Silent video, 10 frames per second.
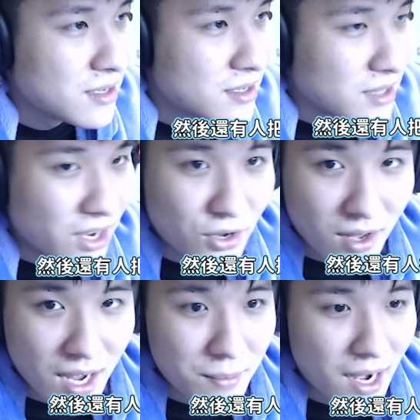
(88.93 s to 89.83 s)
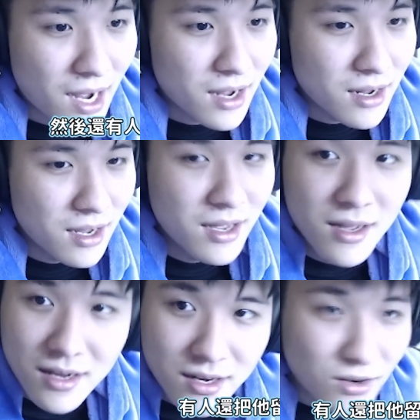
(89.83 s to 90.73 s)
然后有人还把他。
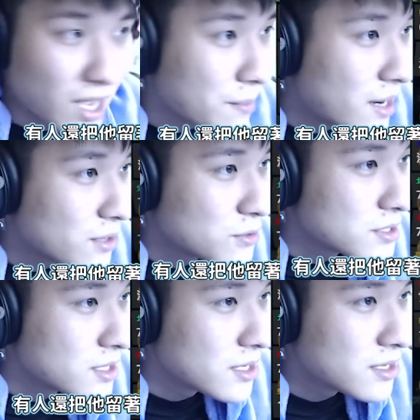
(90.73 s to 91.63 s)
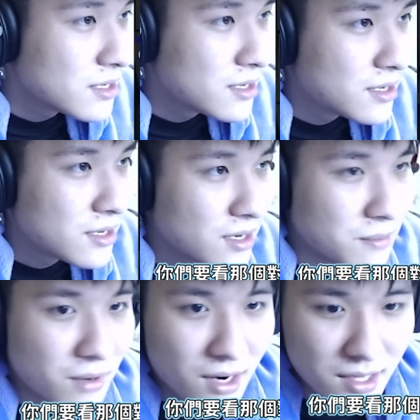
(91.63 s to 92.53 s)
原来还把它留着哎！你
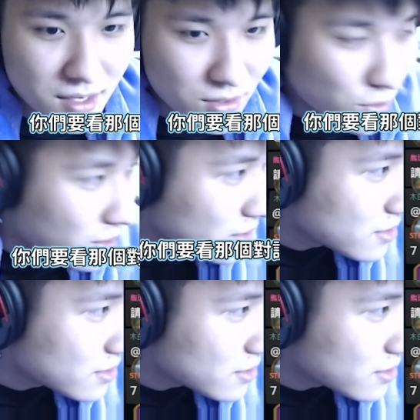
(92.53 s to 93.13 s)
们要看那个对话、